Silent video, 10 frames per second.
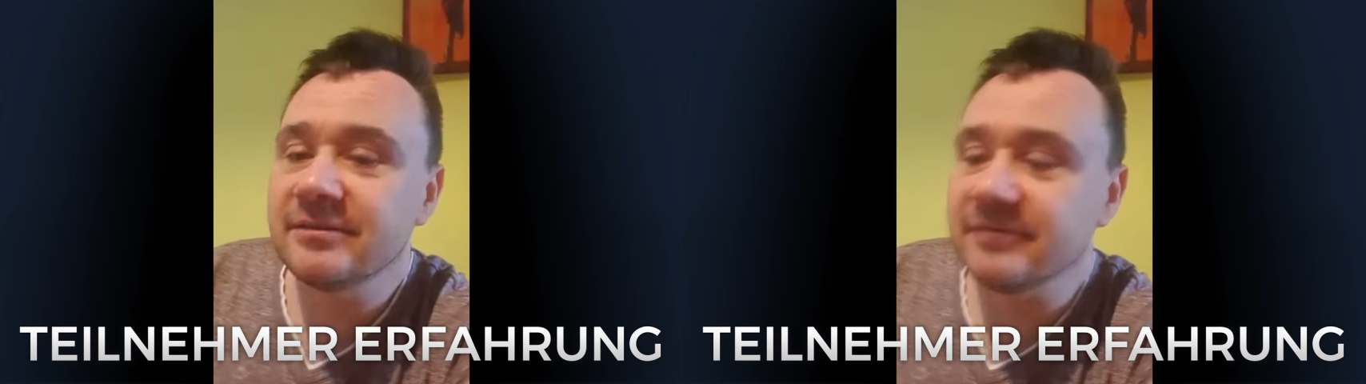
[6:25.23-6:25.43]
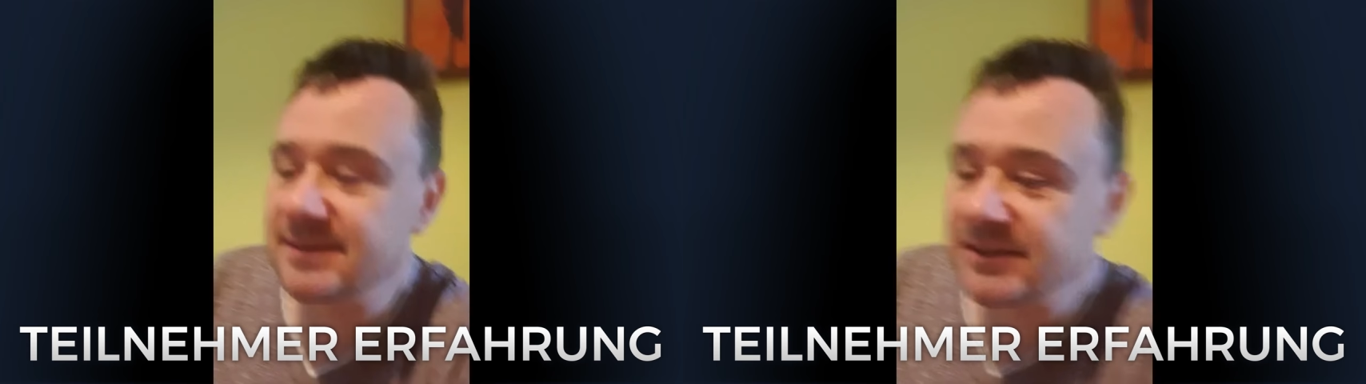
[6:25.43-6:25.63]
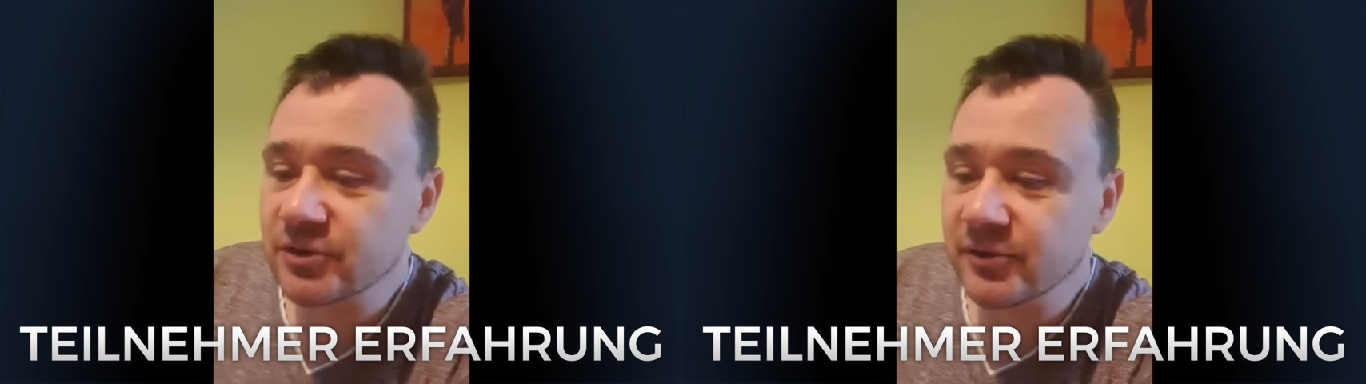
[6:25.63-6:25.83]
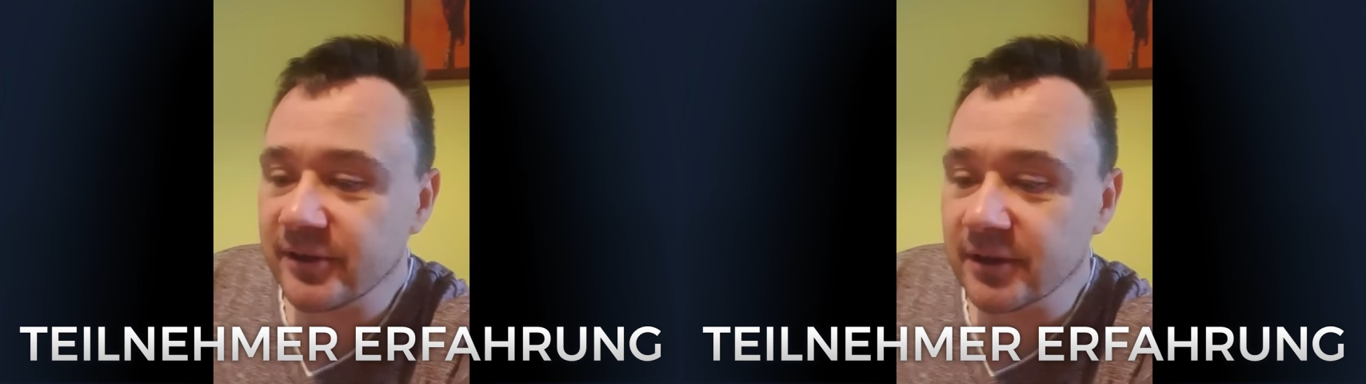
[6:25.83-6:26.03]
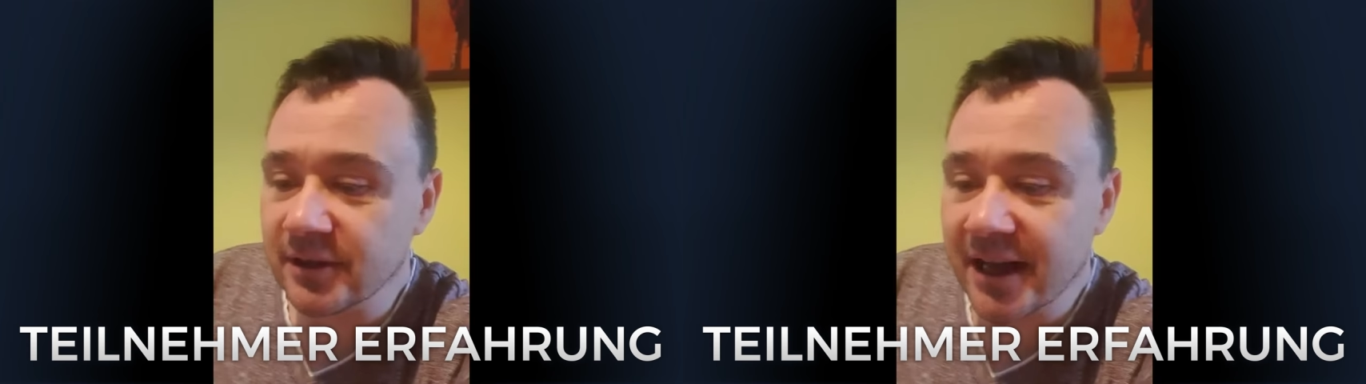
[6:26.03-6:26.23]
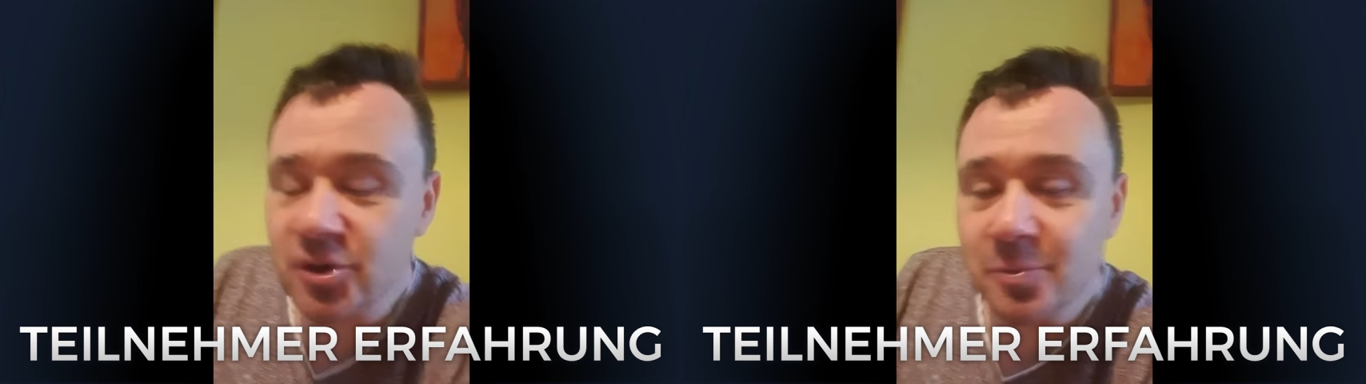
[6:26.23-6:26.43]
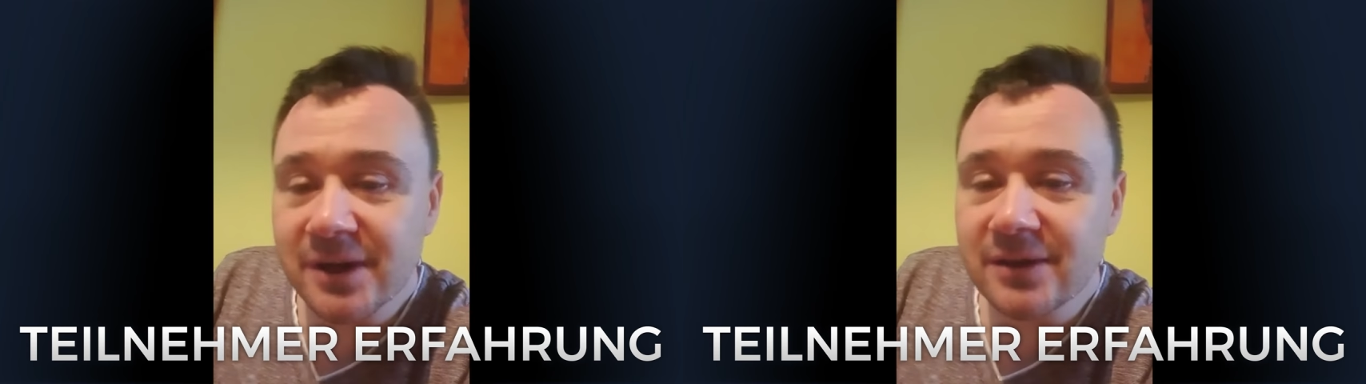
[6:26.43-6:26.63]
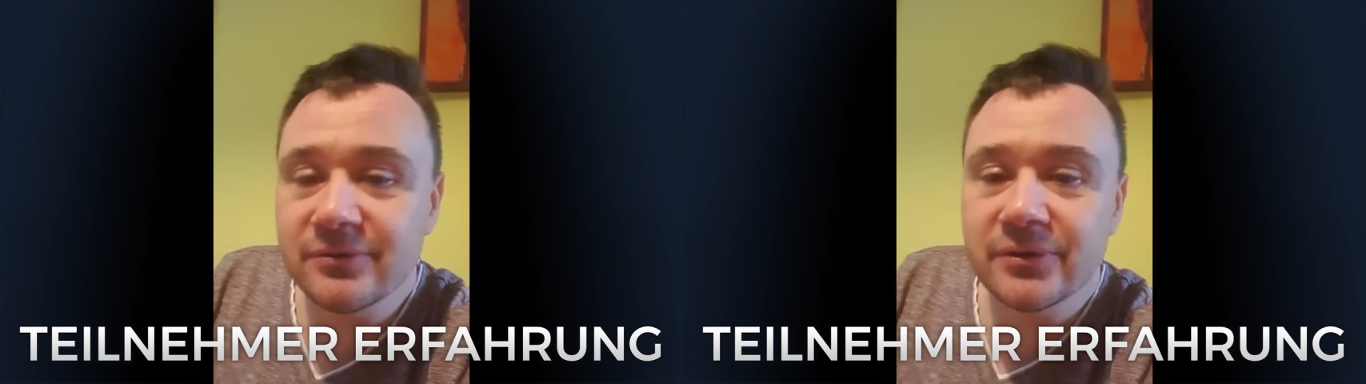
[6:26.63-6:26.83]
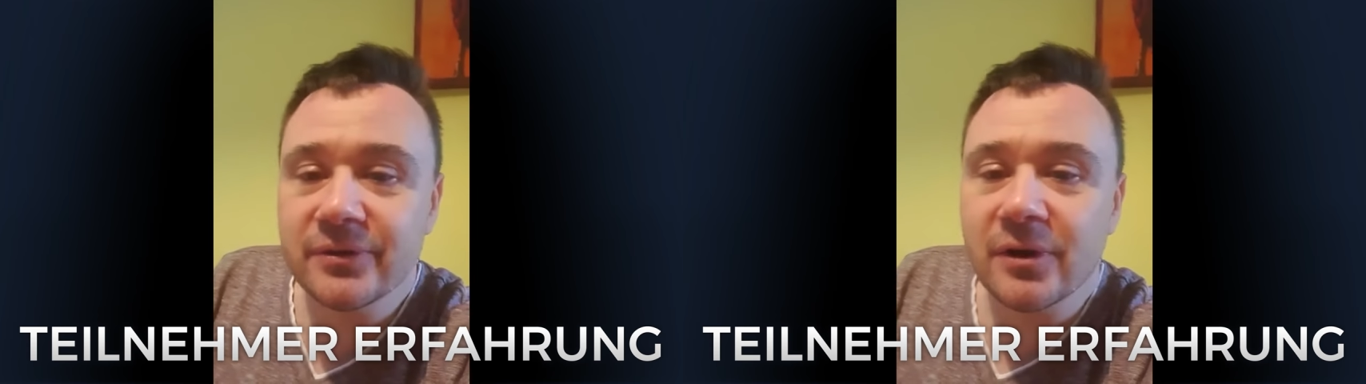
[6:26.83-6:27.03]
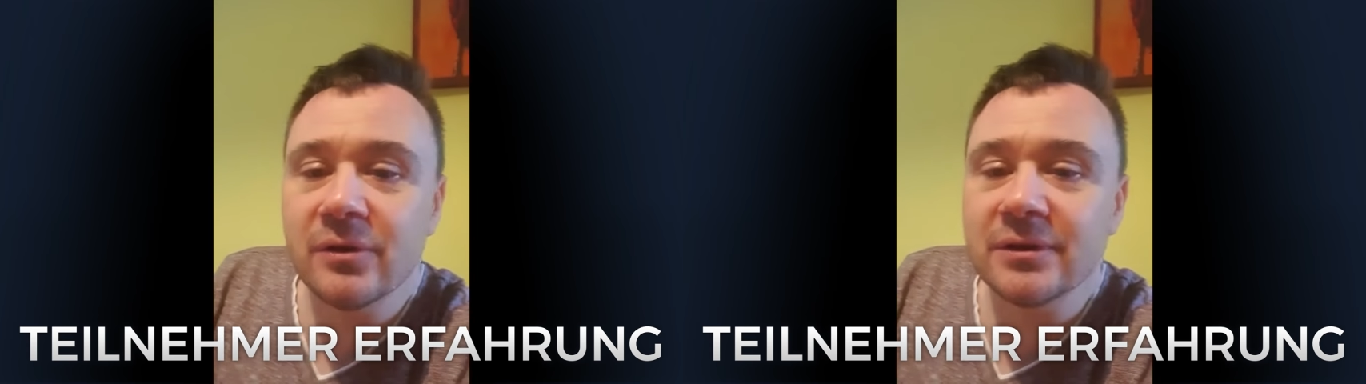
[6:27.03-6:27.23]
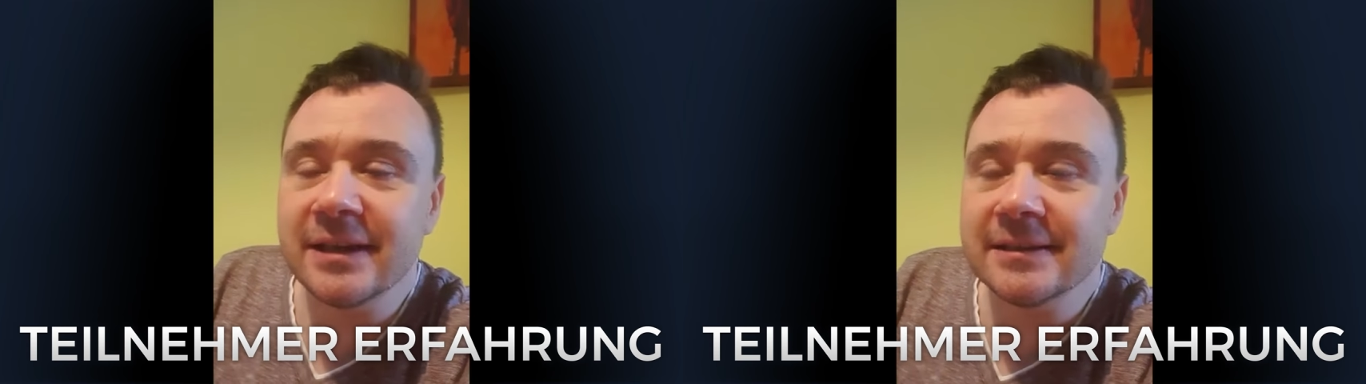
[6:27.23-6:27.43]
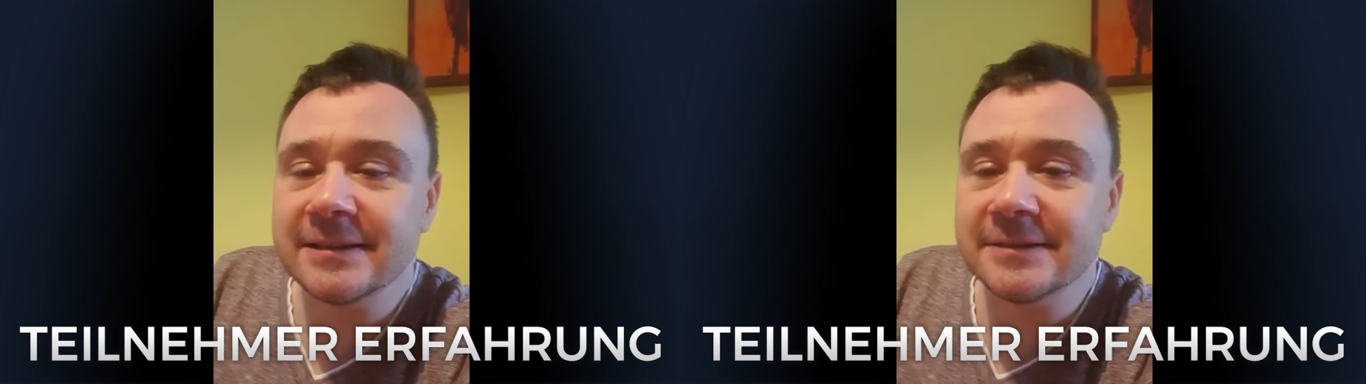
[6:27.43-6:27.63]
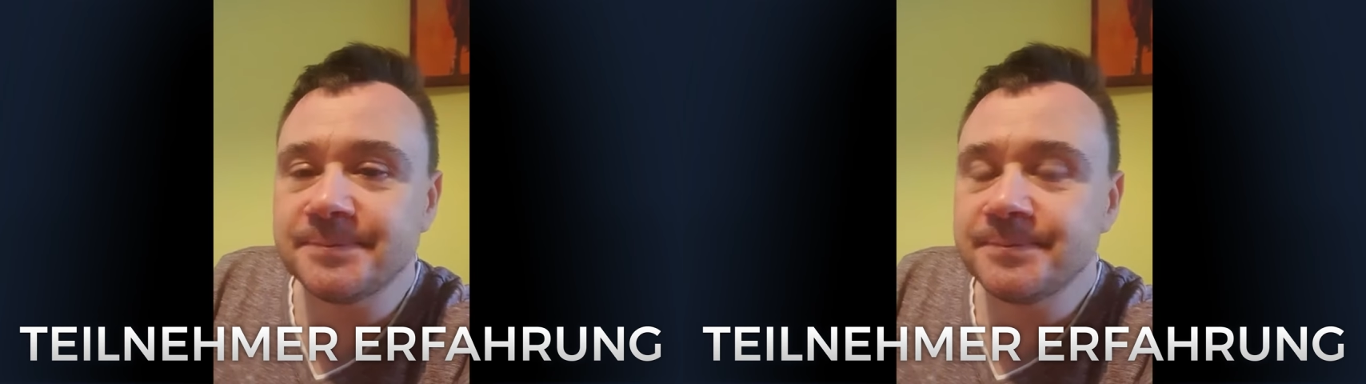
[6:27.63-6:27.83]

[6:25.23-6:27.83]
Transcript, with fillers: was das äh, Ansprechen von Frauen angeht,